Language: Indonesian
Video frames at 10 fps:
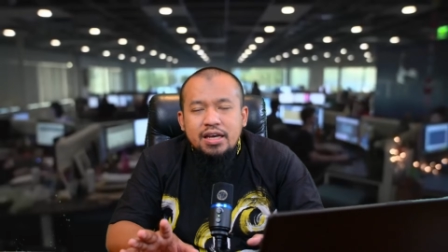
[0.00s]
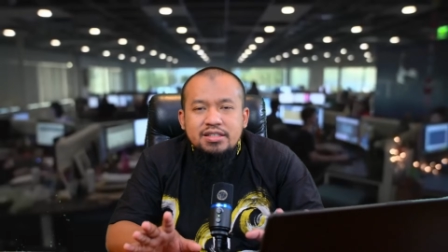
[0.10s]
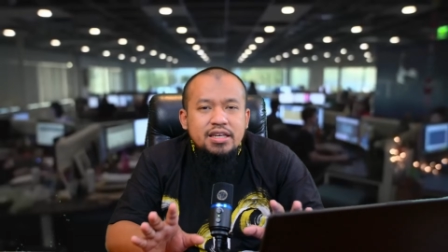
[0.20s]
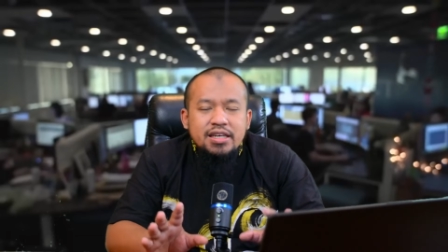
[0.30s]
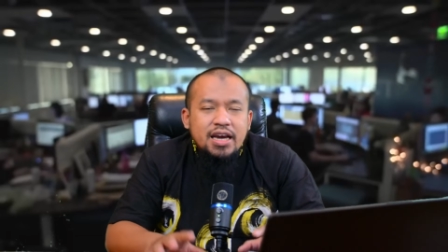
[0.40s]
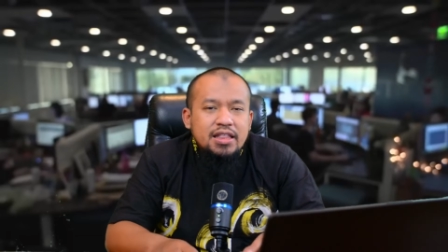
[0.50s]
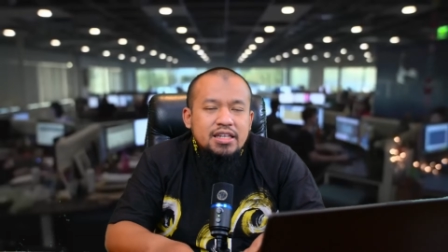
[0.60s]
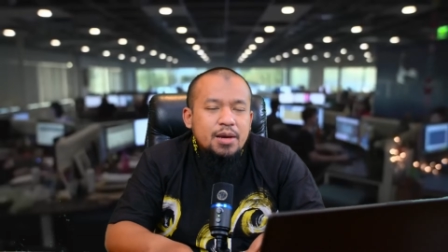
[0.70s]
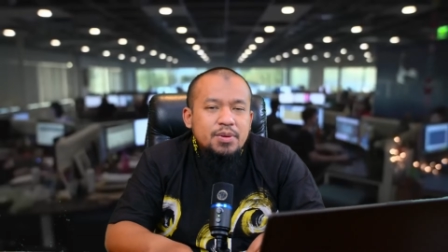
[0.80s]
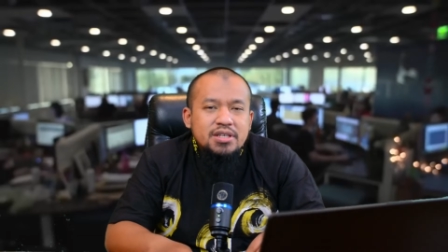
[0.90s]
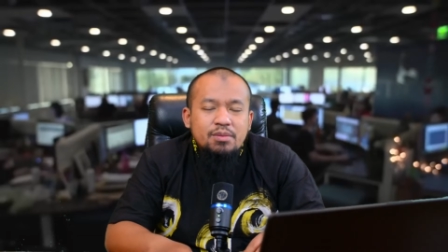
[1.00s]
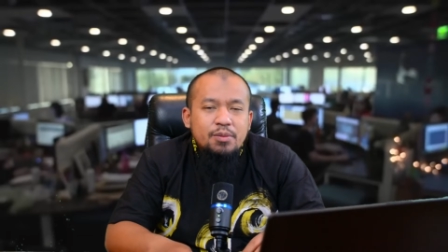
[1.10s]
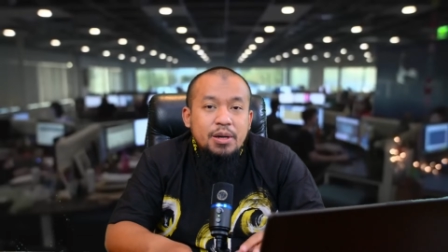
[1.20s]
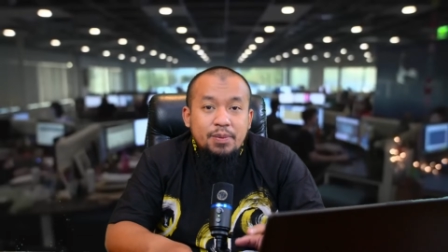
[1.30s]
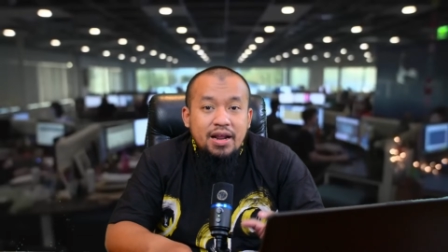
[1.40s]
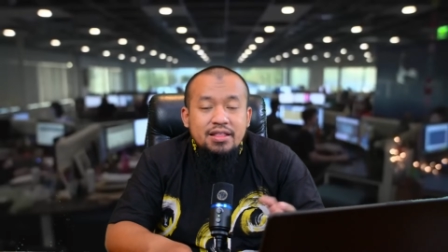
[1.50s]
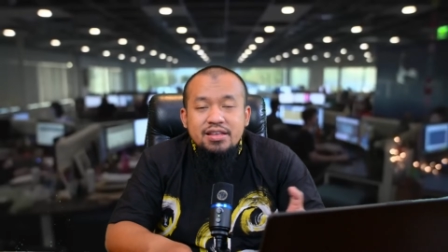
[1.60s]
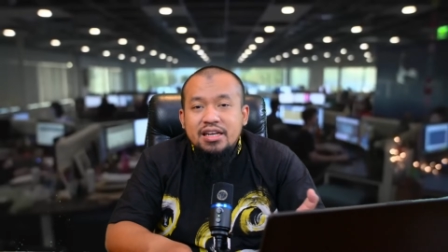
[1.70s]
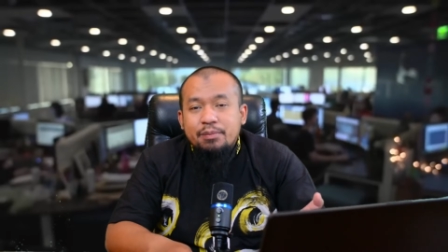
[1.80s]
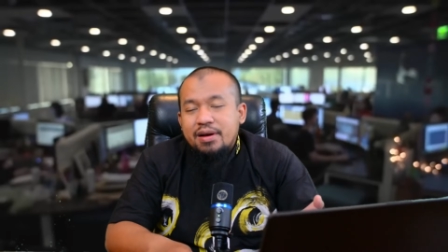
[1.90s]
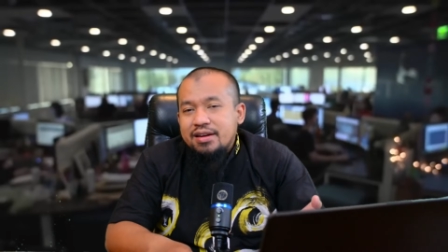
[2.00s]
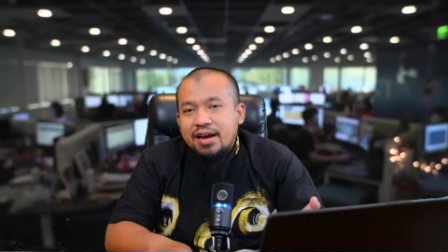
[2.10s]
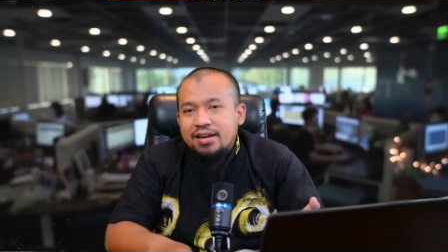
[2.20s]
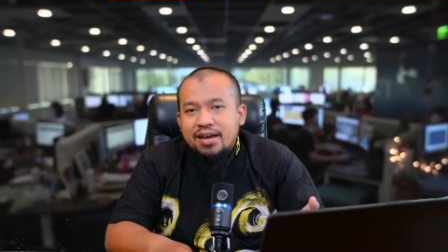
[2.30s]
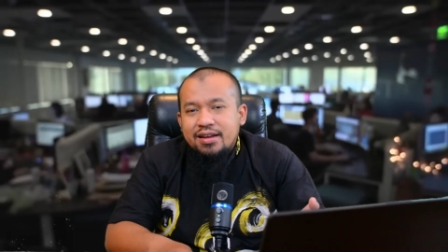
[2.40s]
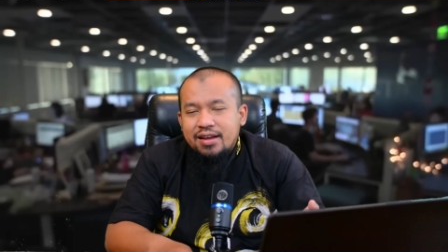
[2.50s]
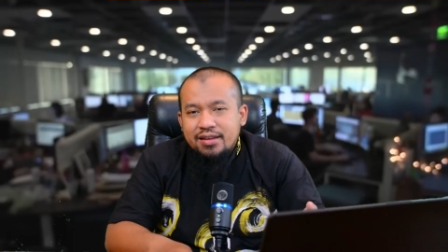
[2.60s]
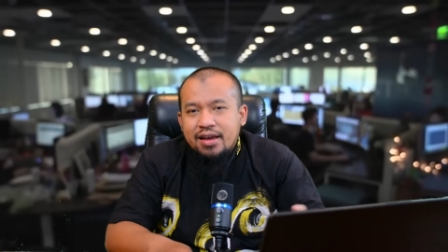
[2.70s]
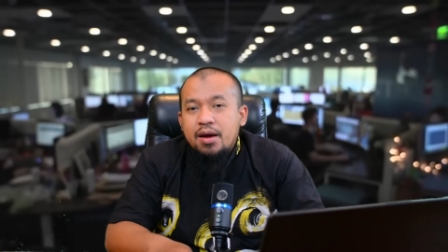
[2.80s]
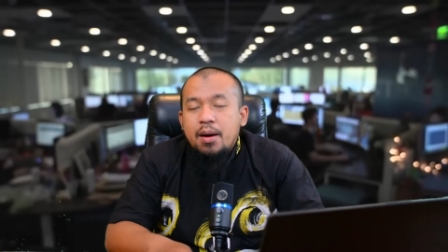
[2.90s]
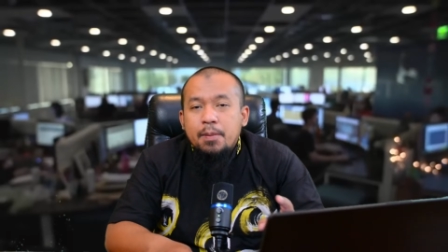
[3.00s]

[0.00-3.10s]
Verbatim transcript: sehingga tidak bisa memberi perhatian kepada anak-anaknya.